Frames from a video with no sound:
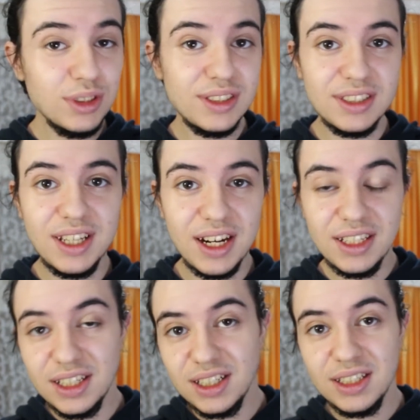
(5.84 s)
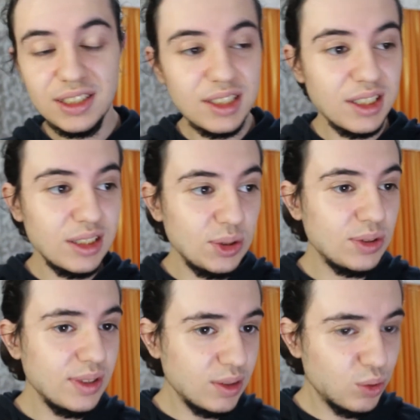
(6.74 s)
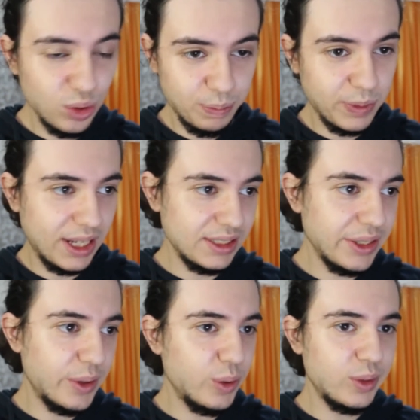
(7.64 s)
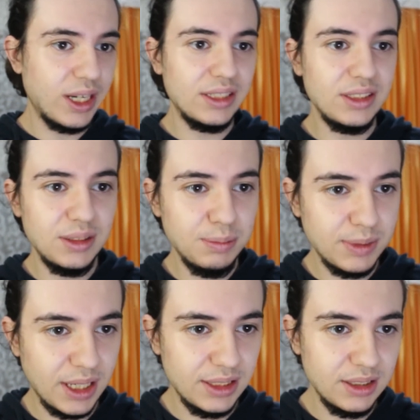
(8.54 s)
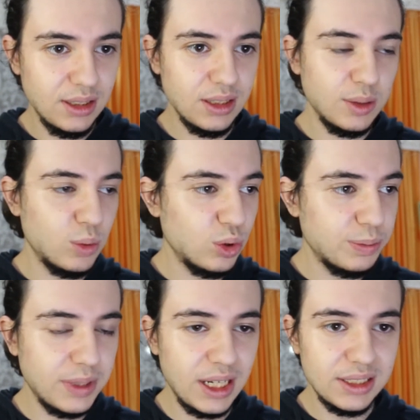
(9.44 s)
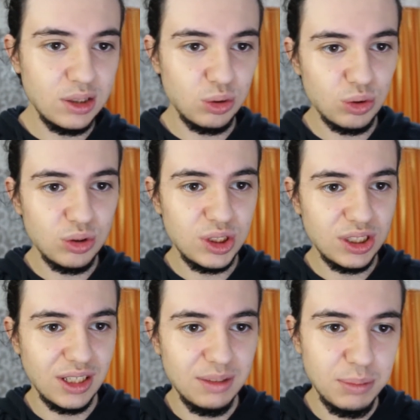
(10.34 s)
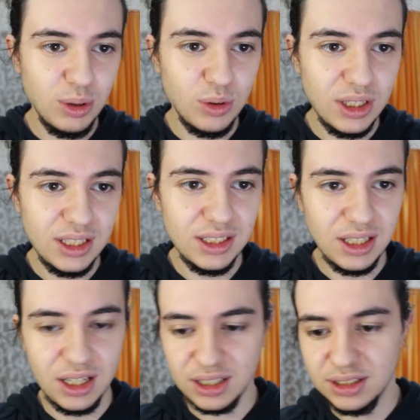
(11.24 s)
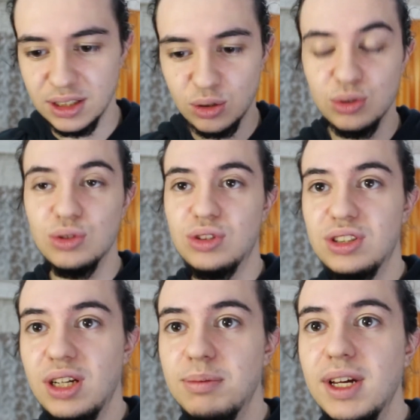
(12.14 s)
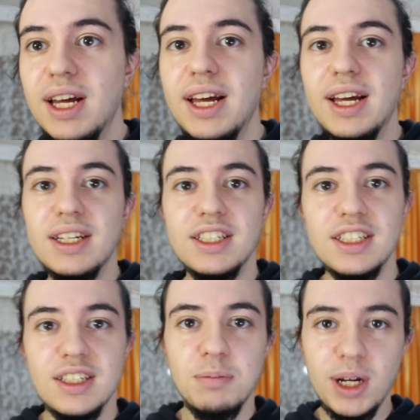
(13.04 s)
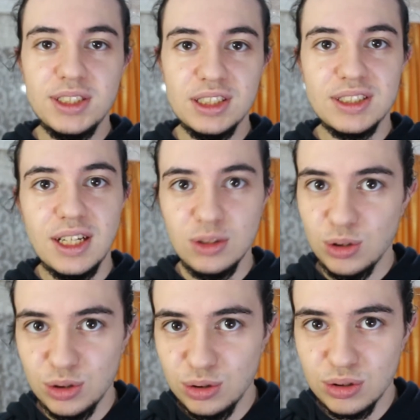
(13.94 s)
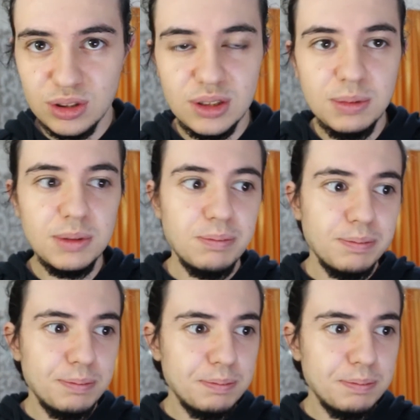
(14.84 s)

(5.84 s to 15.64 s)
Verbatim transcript: sizlerle gruplarda öğrendiğim yani gruplarda sorun çıkan bir olay hakkında konuşacağım. Başlıktan gördüğünüz gibi